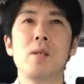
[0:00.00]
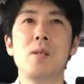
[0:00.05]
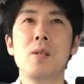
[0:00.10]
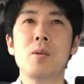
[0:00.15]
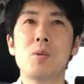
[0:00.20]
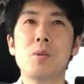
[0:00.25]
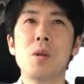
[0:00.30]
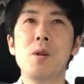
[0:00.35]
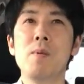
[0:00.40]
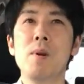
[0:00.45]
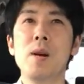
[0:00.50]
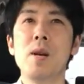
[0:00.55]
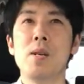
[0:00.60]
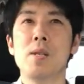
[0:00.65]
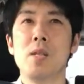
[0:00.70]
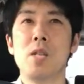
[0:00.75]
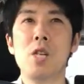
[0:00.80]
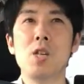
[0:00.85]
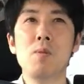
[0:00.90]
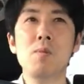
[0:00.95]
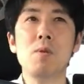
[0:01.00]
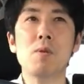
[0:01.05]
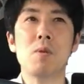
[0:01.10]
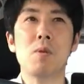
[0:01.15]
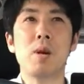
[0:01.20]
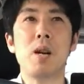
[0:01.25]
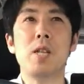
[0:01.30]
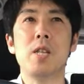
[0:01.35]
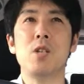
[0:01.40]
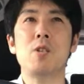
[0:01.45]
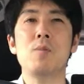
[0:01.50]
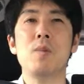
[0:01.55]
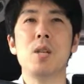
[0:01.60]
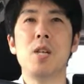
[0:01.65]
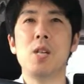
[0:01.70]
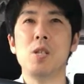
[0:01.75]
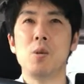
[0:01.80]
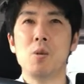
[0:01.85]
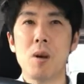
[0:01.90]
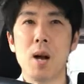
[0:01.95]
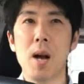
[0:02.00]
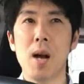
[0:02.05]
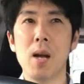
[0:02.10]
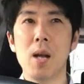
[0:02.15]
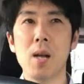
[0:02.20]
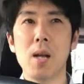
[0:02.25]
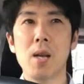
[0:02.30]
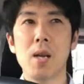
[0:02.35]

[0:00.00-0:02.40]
でそれは憎むとか憎まないとか、